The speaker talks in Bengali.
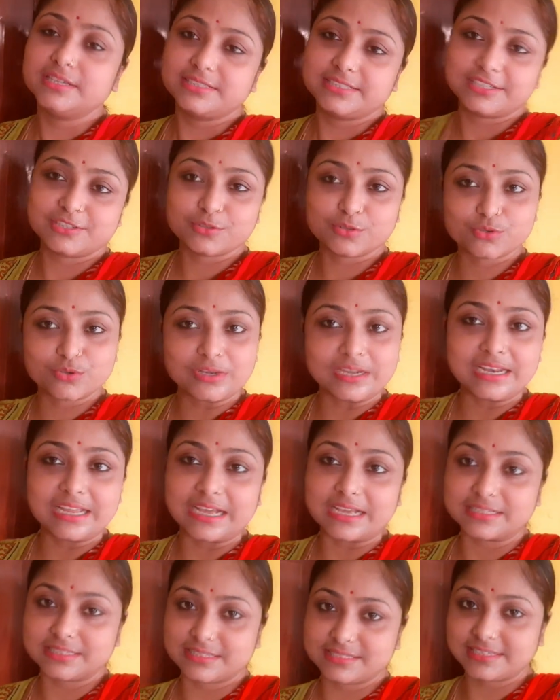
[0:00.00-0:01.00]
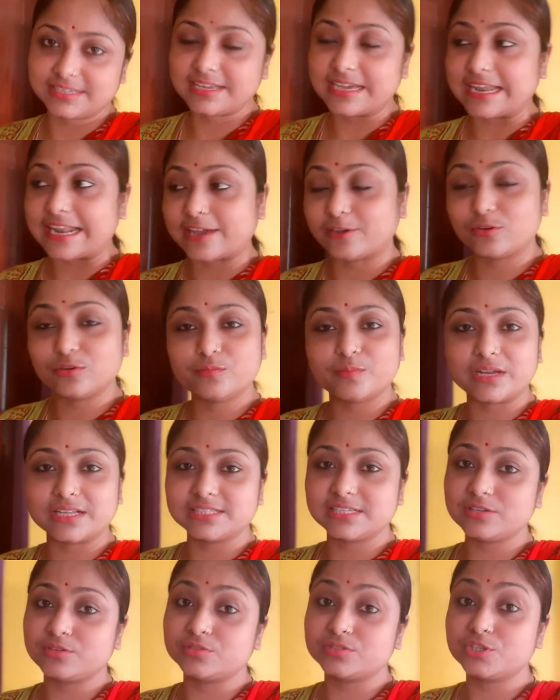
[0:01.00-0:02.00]
সে টোটোওয়ালা আসছে আর এখন
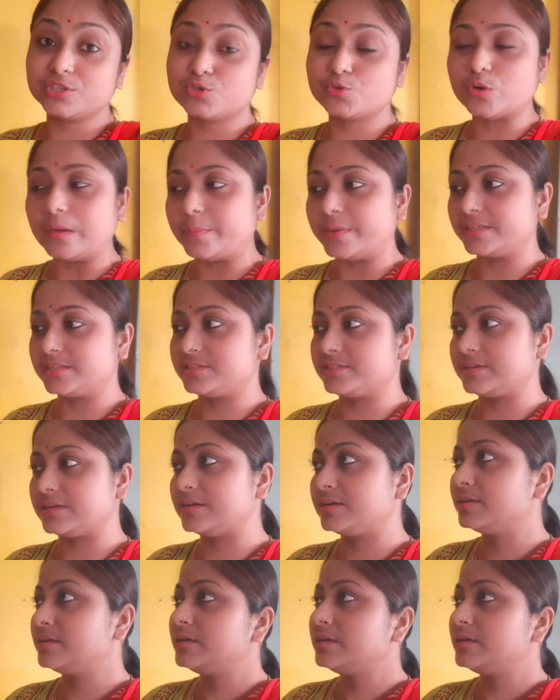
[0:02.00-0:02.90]
বাজে হচ্ছে সোয়া পাঁচটা